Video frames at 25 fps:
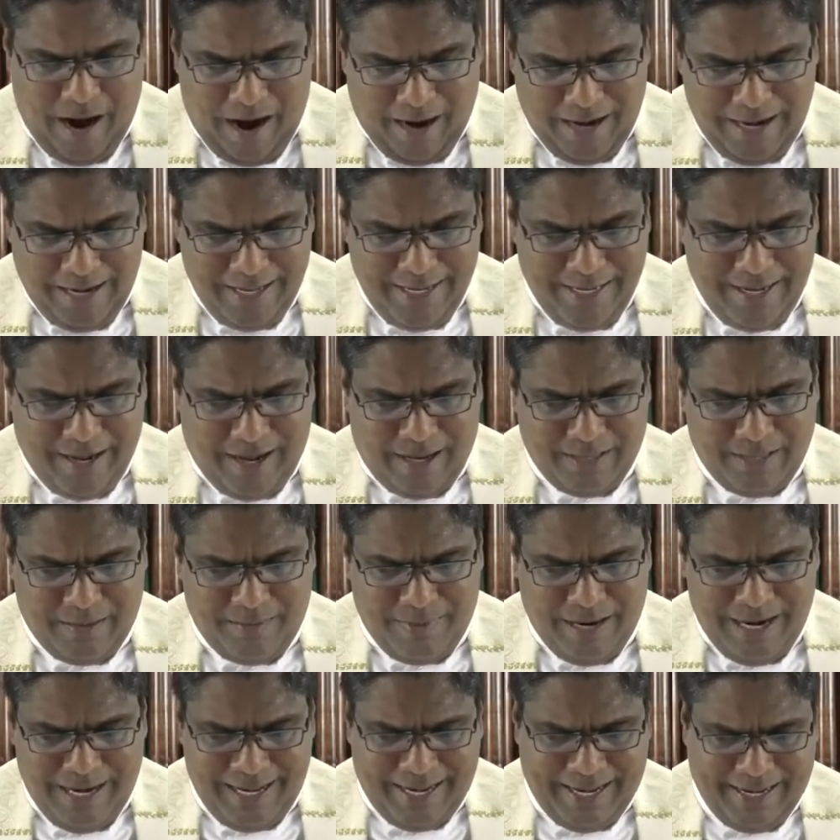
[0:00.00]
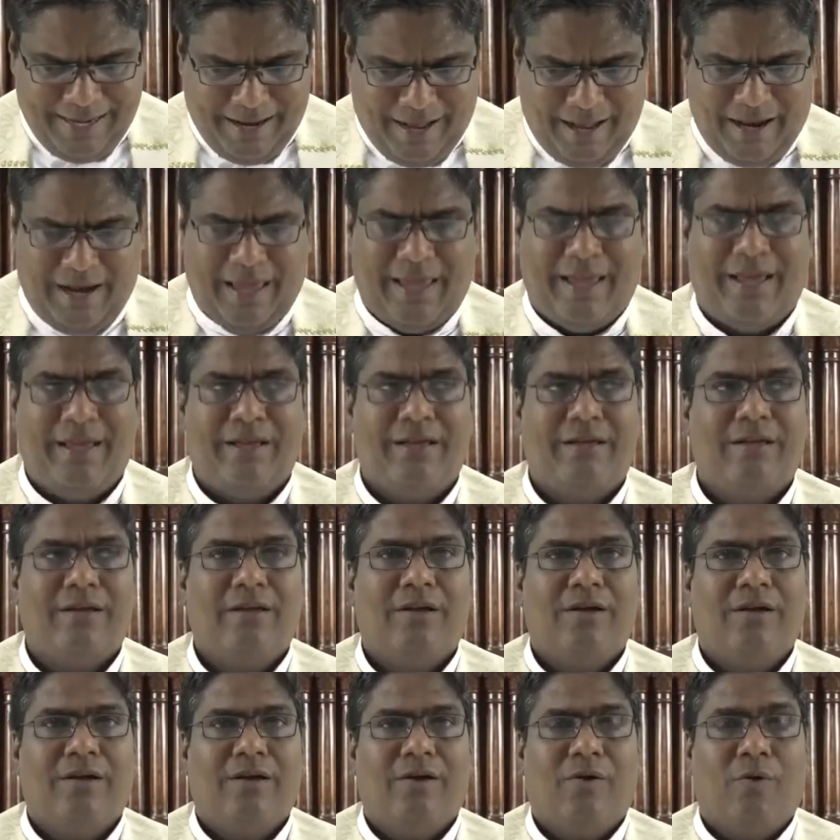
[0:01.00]
அழியாத மெழுகினாலே
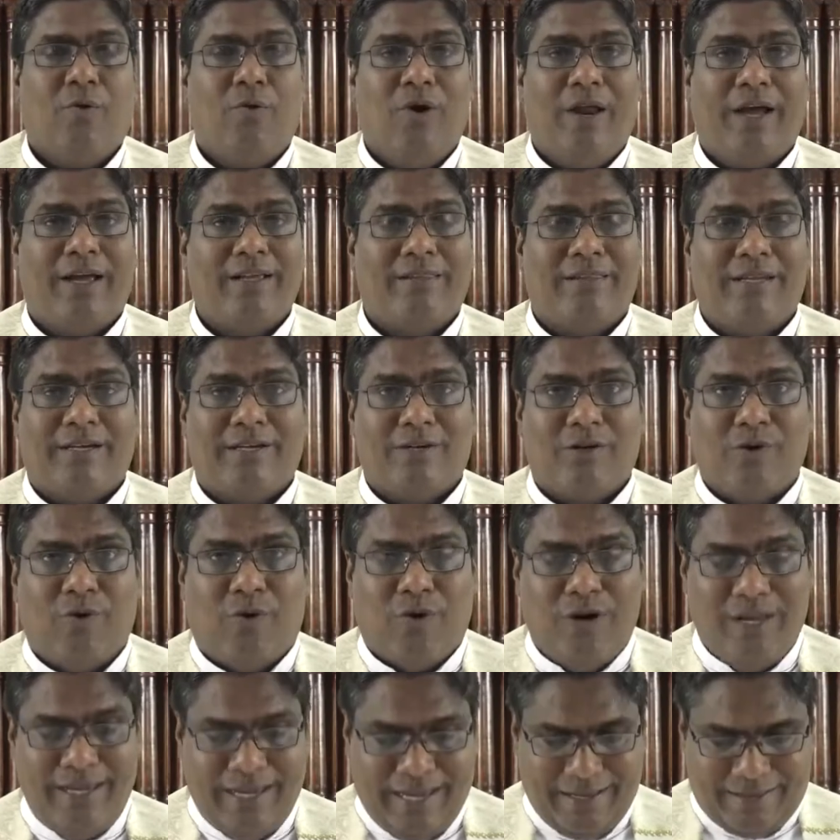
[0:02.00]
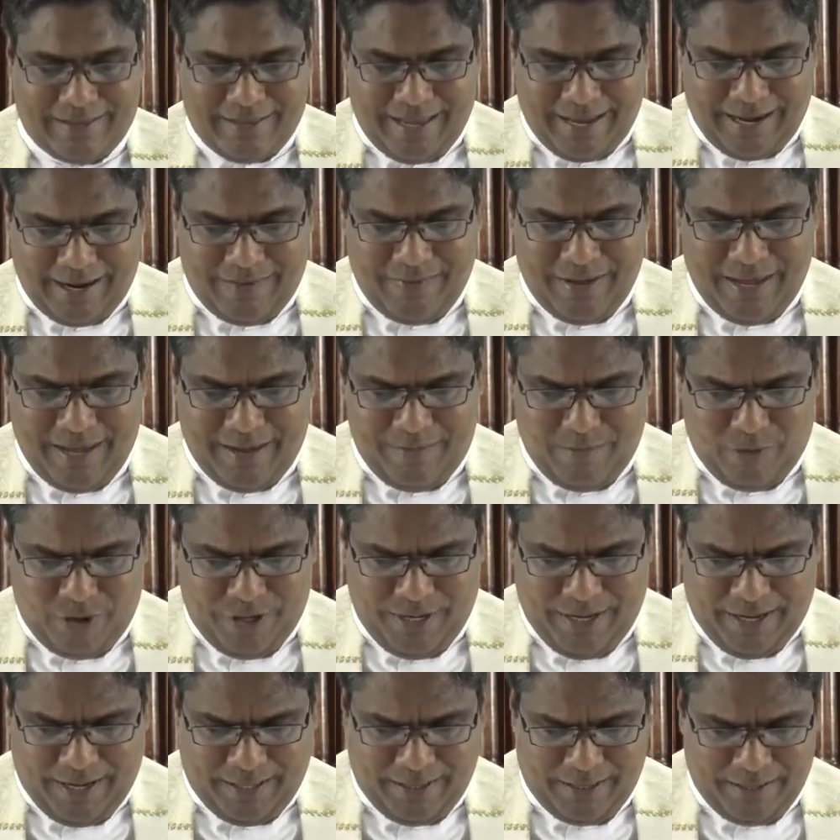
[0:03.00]
உலகத்திற்கு ஒளியை தரவே
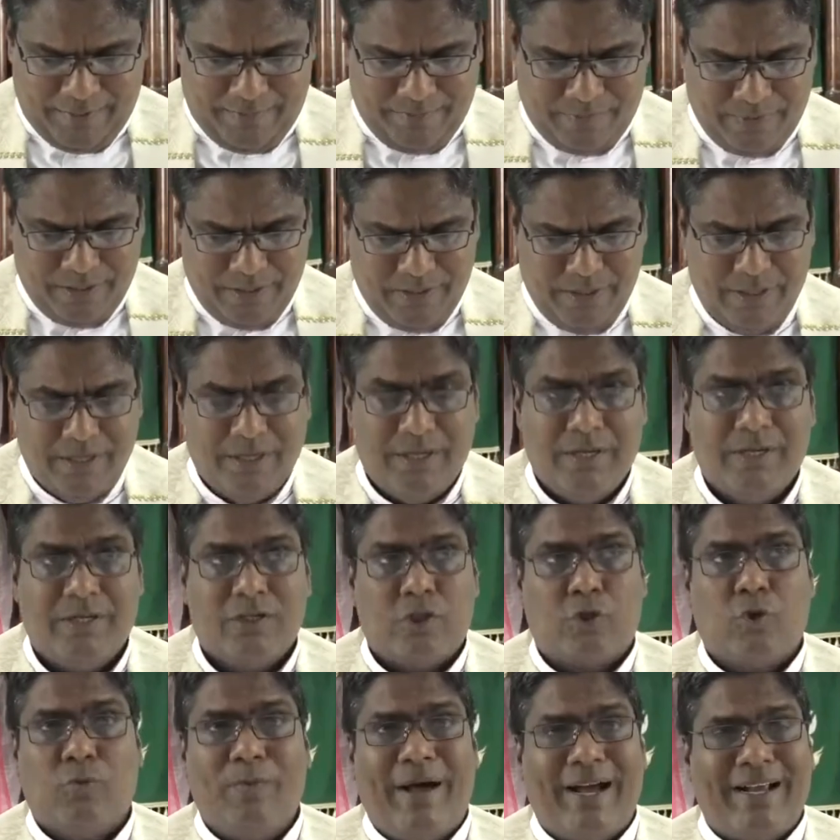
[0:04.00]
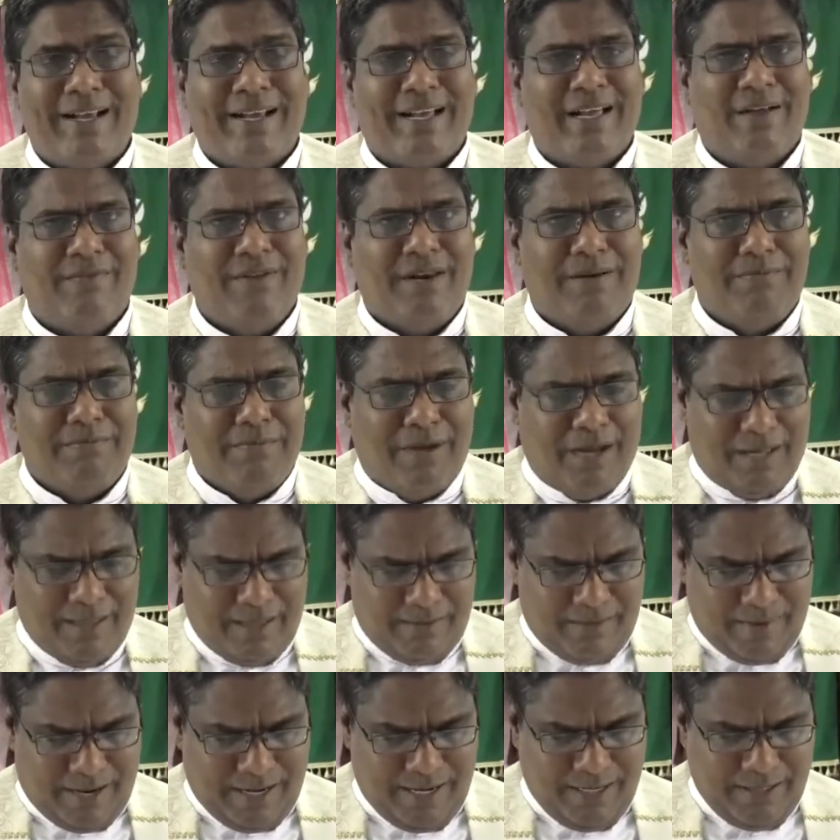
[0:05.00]
முடியாது சுமக்க
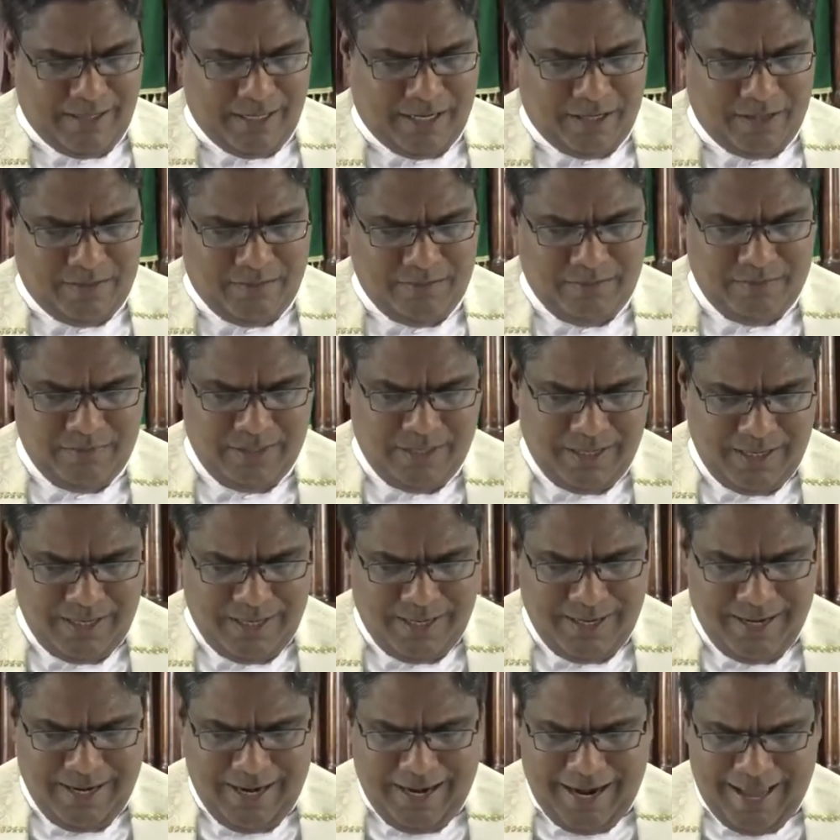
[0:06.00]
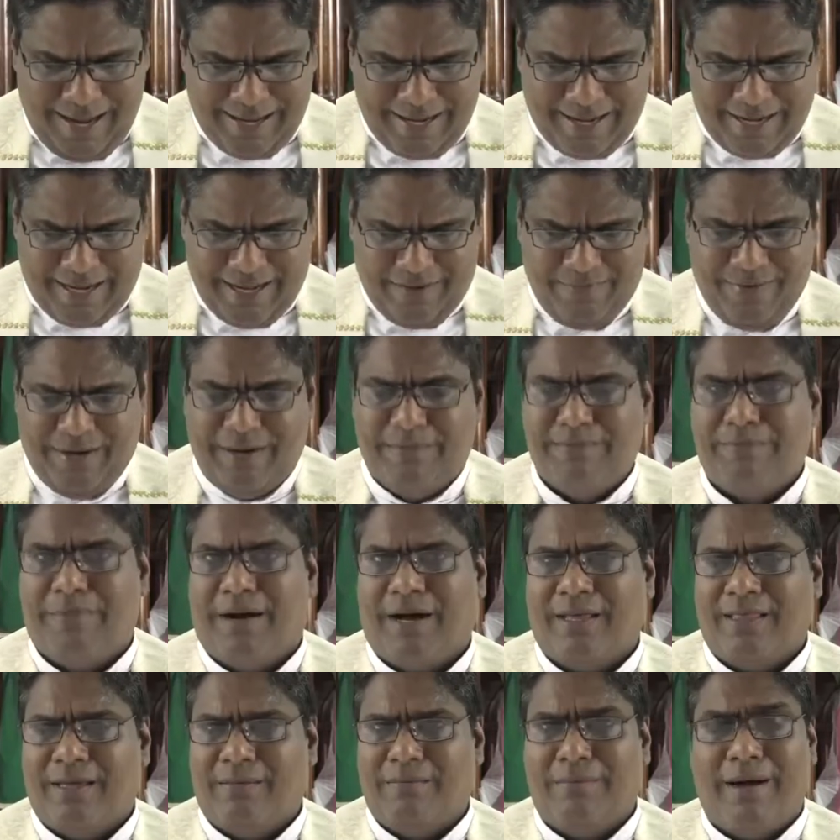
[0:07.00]
விரும்பாத மனிதனும் இழக்க
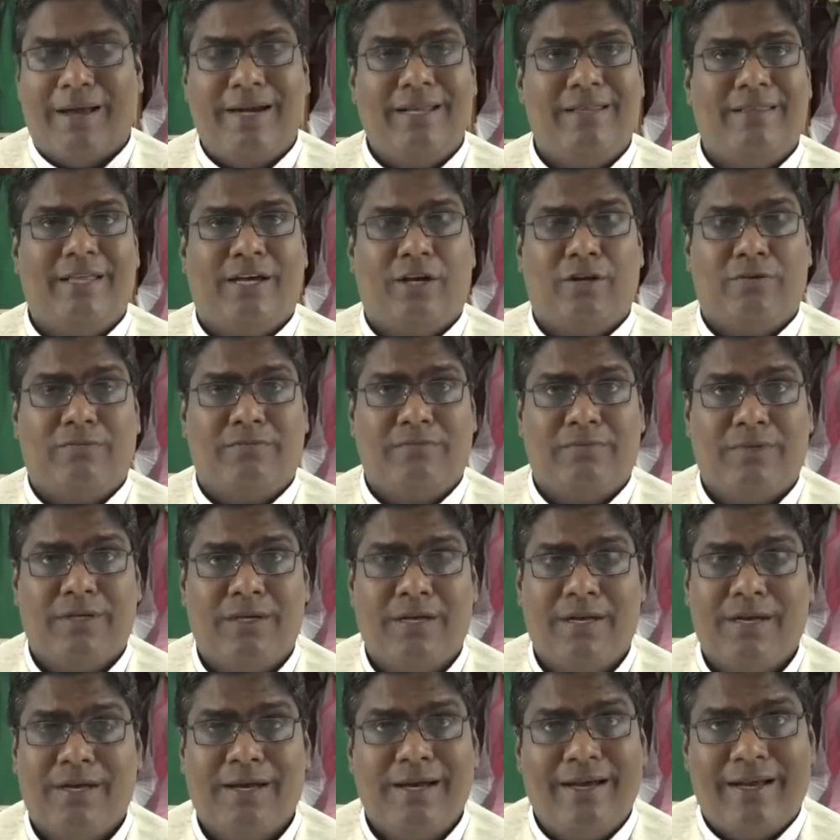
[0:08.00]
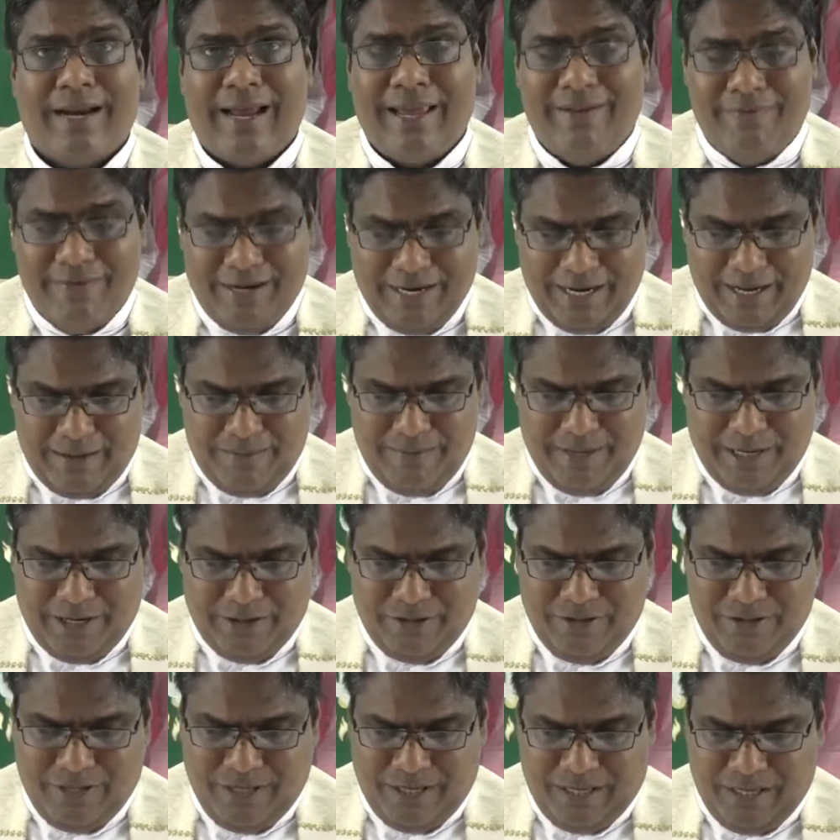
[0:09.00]
விரும்பாத மனிதனும்
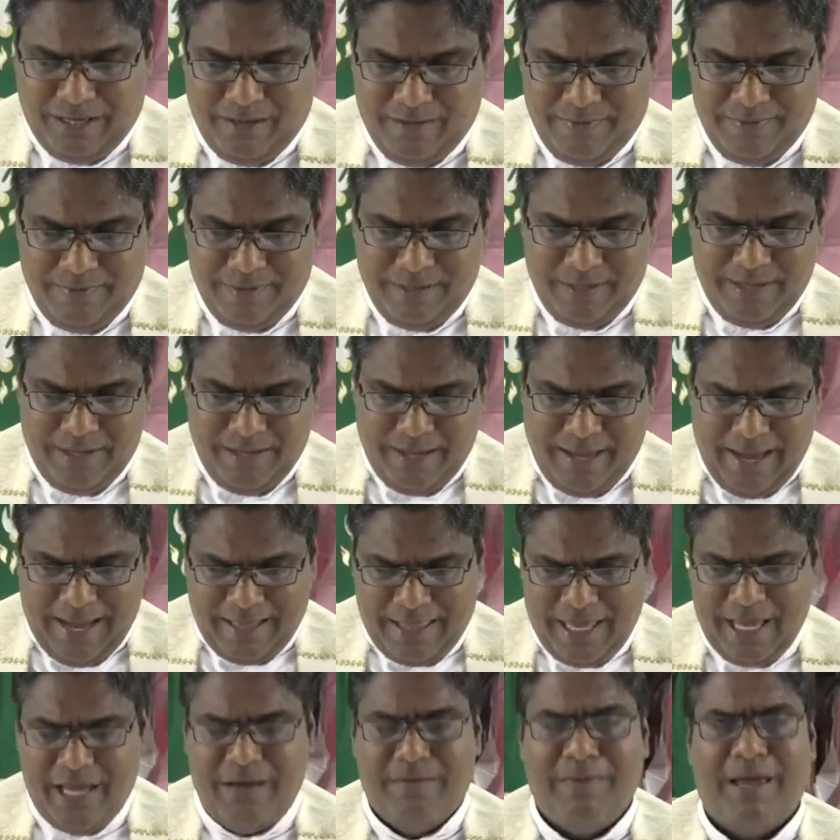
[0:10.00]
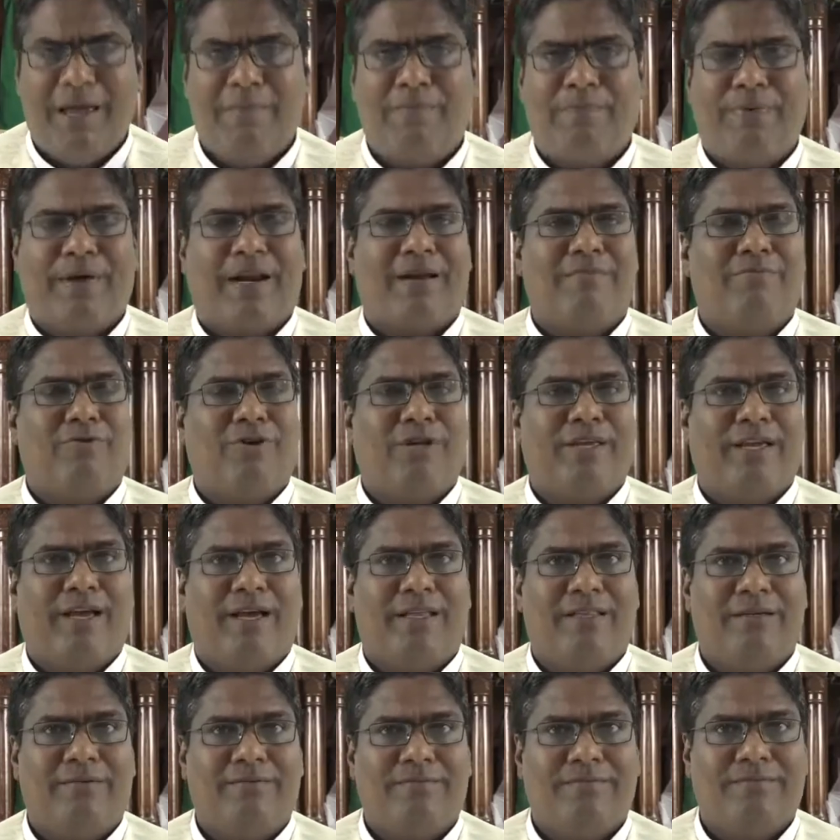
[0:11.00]
இறைவனிடமிருந்து எதையுமே பெற
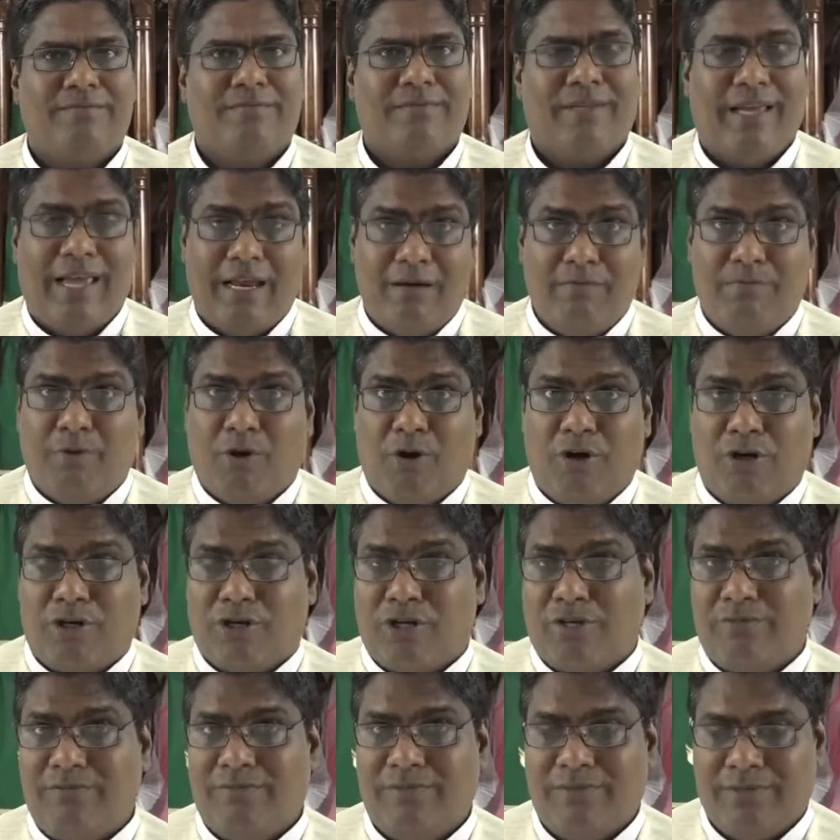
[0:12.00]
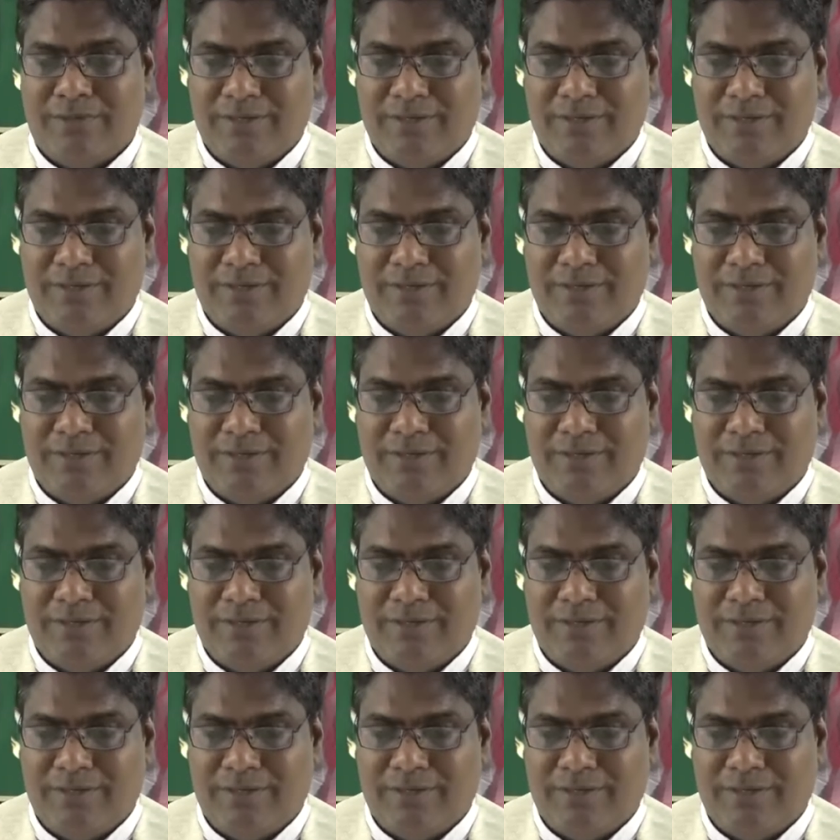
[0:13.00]
முடியாது என் பொருட்டும்